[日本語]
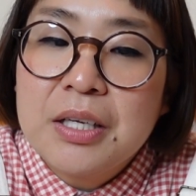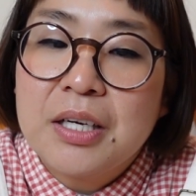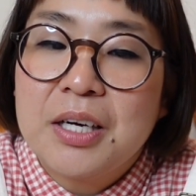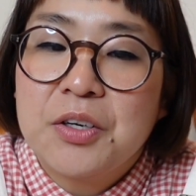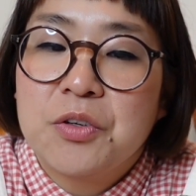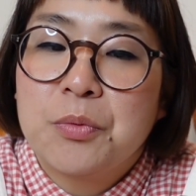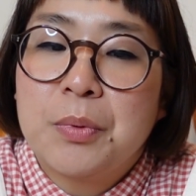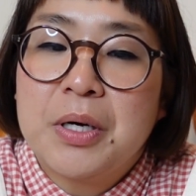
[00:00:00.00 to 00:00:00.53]

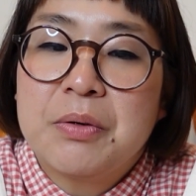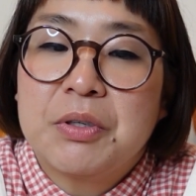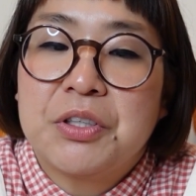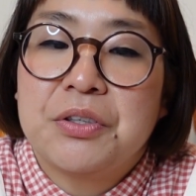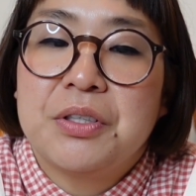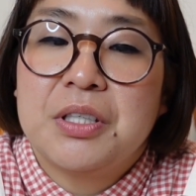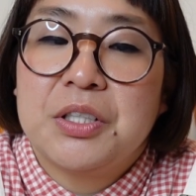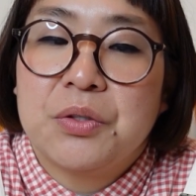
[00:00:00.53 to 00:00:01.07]
大量の場合は
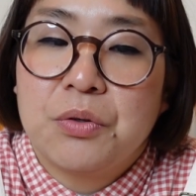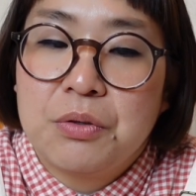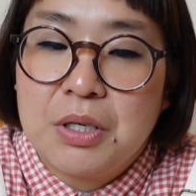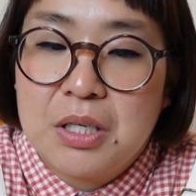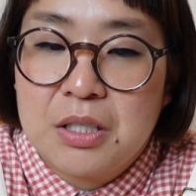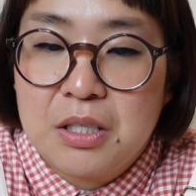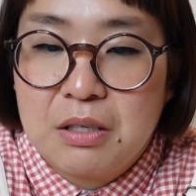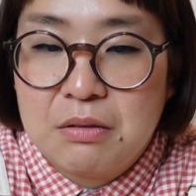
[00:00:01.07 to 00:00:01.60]
主治医に相
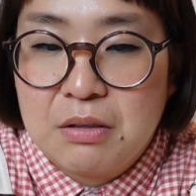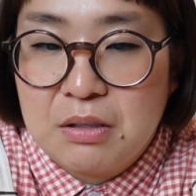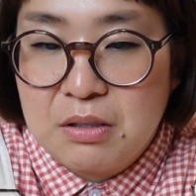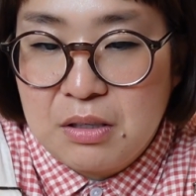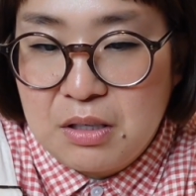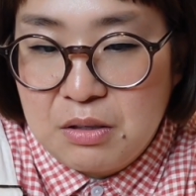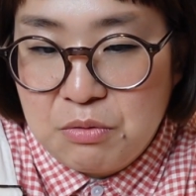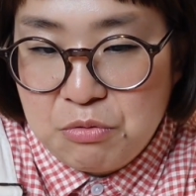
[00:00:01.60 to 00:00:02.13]
談してくだ
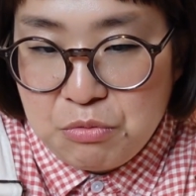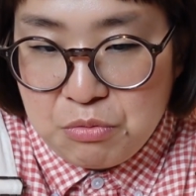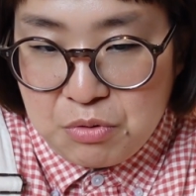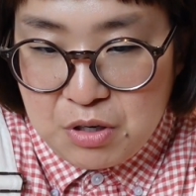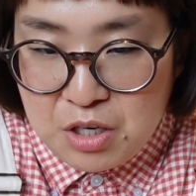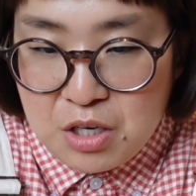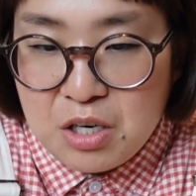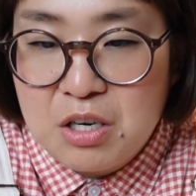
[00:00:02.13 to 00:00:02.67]
さいと
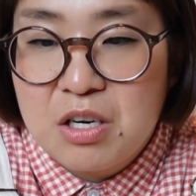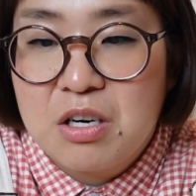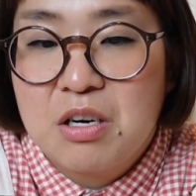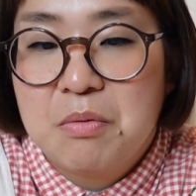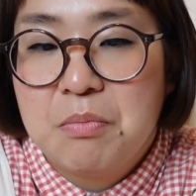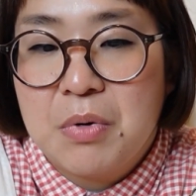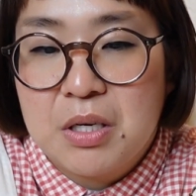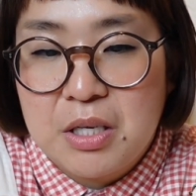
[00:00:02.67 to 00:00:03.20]
か、
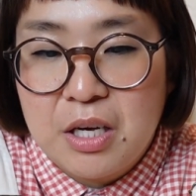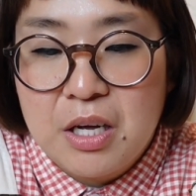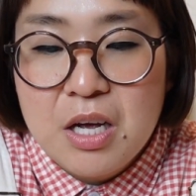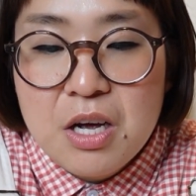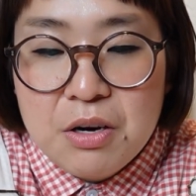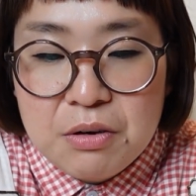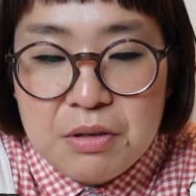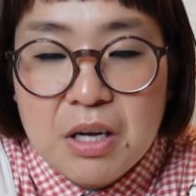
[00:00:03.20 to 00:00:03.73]
まあね、
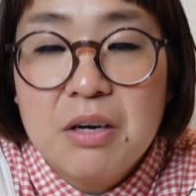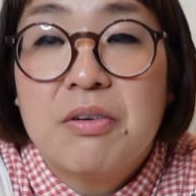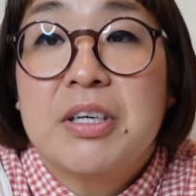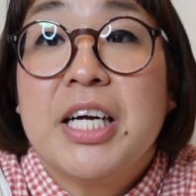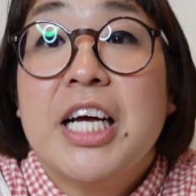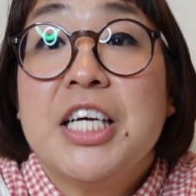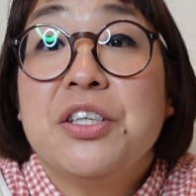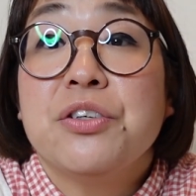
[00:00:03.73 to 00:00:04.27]
普段は
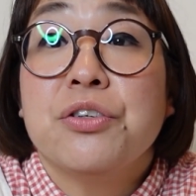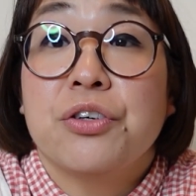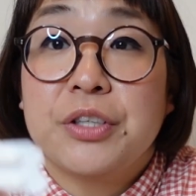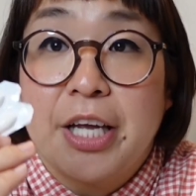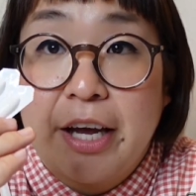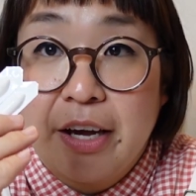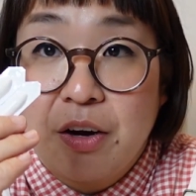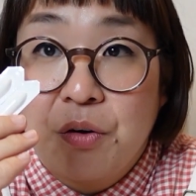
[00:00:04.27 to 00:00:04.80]
冷蔵庫
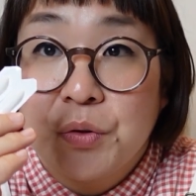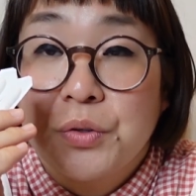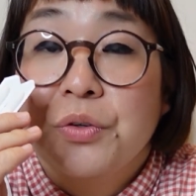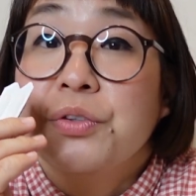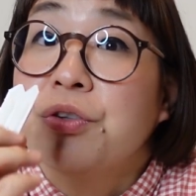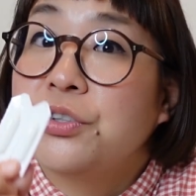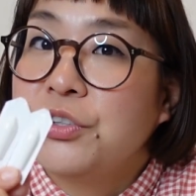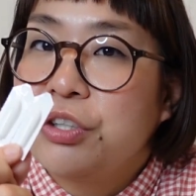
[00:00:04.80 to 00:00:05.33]
で保
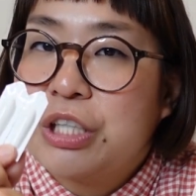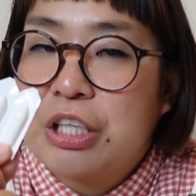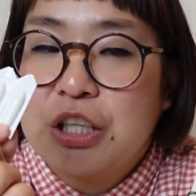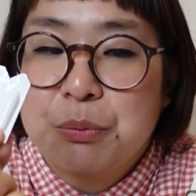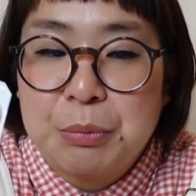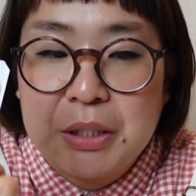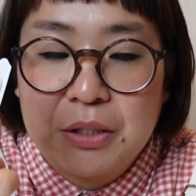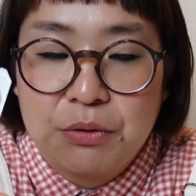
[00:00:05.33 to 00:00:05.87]
存するようになっ
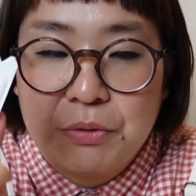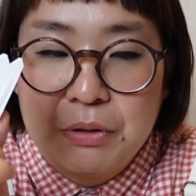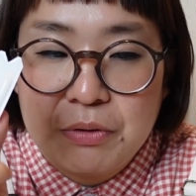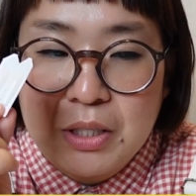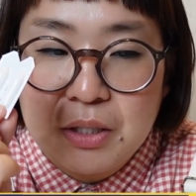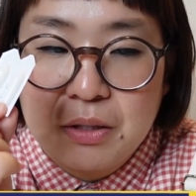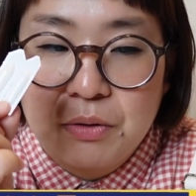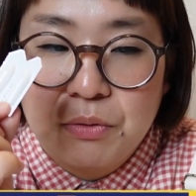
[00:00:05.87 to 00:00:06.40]
てます、これ
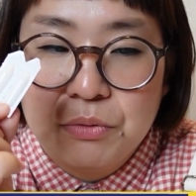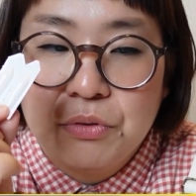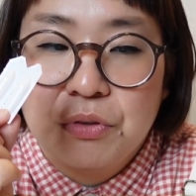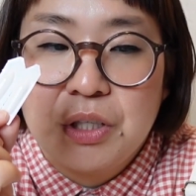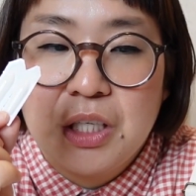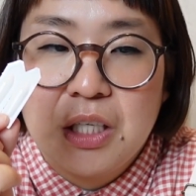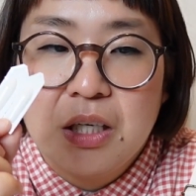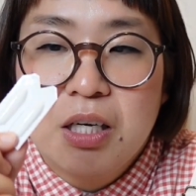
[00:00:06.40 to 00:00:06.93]
は。本当
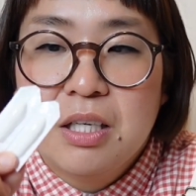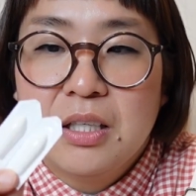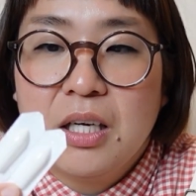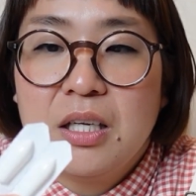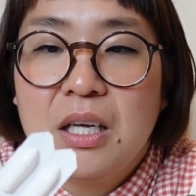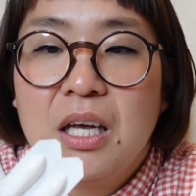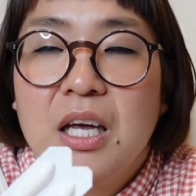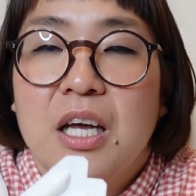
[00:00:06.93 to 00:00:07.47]
に
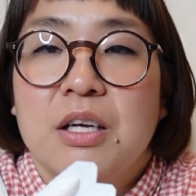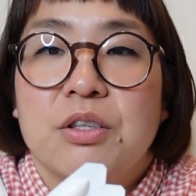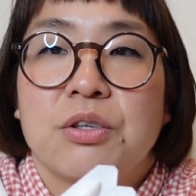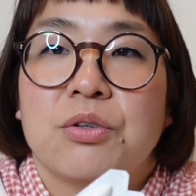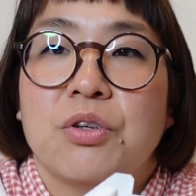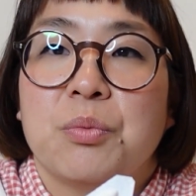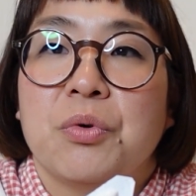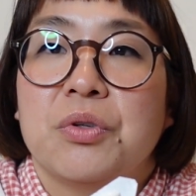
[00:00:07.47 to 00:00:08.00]
手で
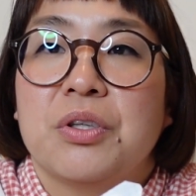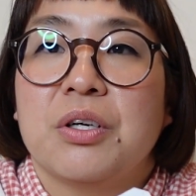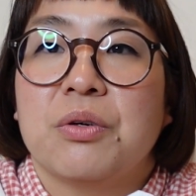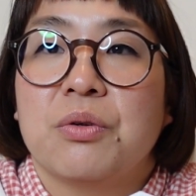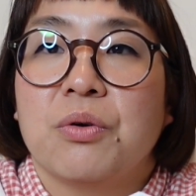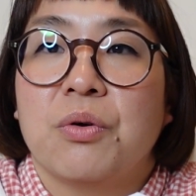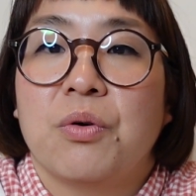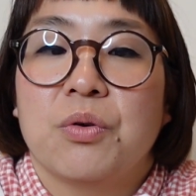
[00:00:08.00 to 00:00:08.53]
ずっと持って
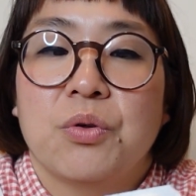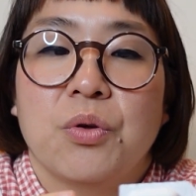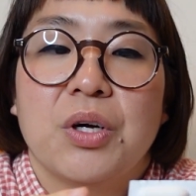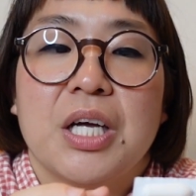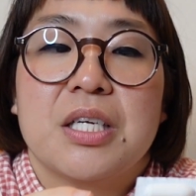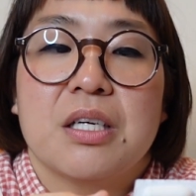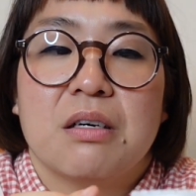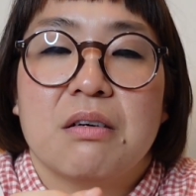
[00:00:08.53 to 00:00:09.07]
ると溶
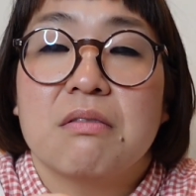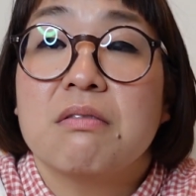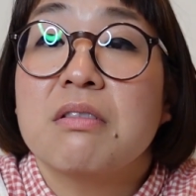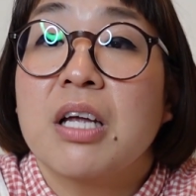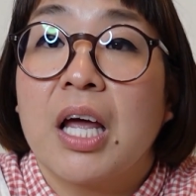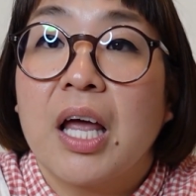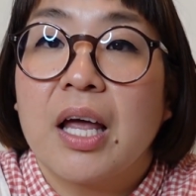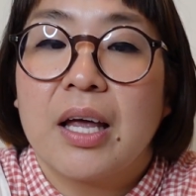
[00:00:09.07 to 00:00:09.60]
けちゃうん
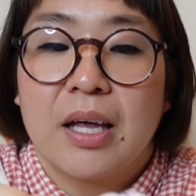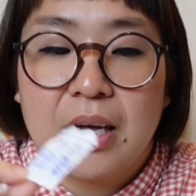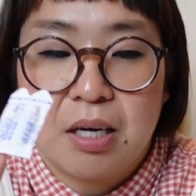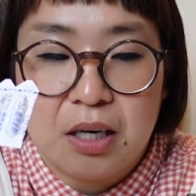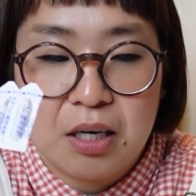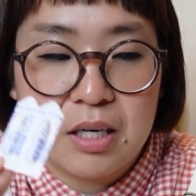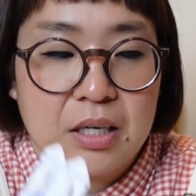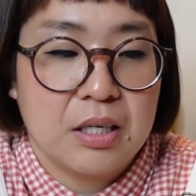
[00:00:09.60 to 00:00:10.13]
で、
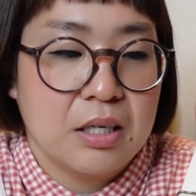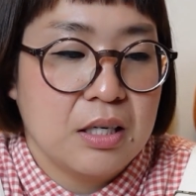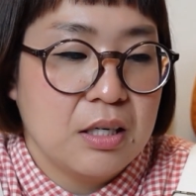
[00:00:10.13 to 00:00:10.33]
はい。